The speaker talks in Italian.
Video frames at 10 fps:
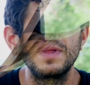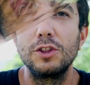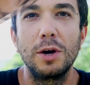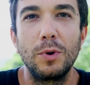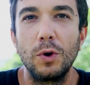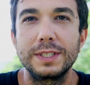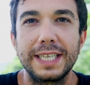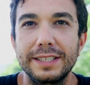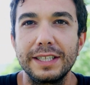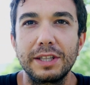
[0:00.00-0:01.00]
Dopo
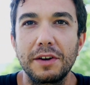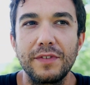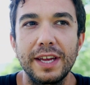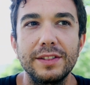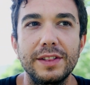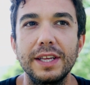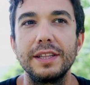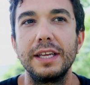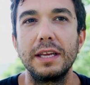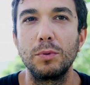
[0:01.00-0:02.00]
sette interventi
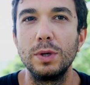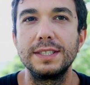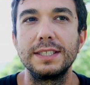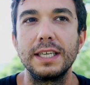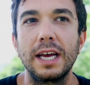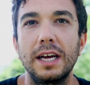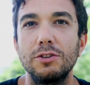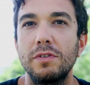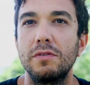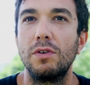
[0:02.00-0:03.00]
di pulizia
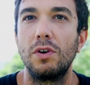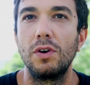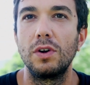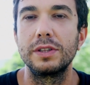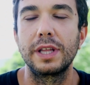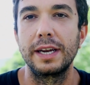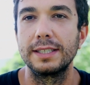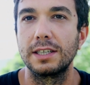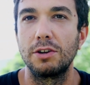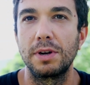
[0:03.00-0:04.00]
dovevo entrare in sala